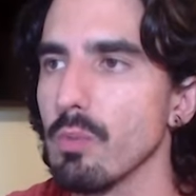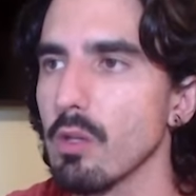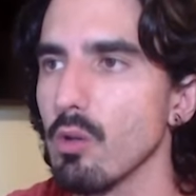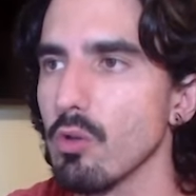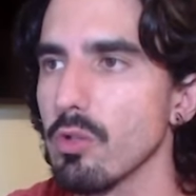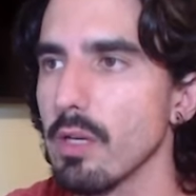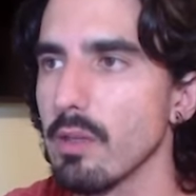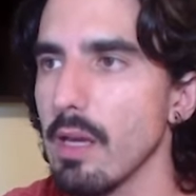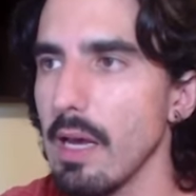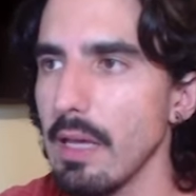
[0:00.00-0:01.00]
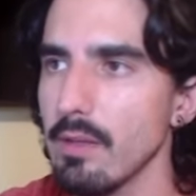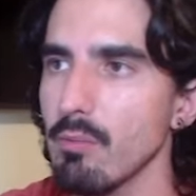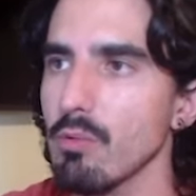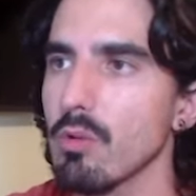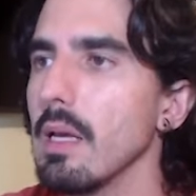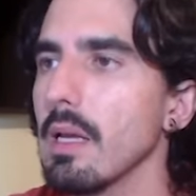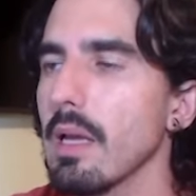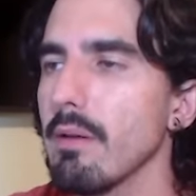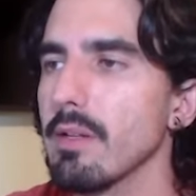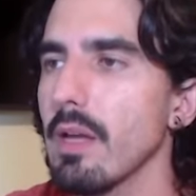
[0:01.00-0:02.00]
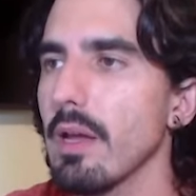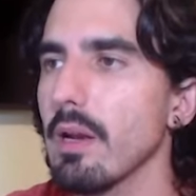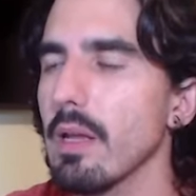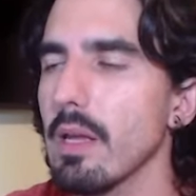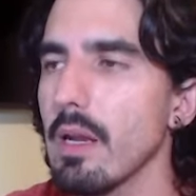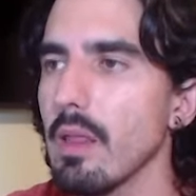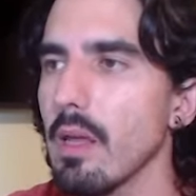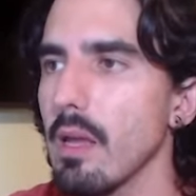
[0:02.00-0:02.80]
método setAttribute, que va a ser el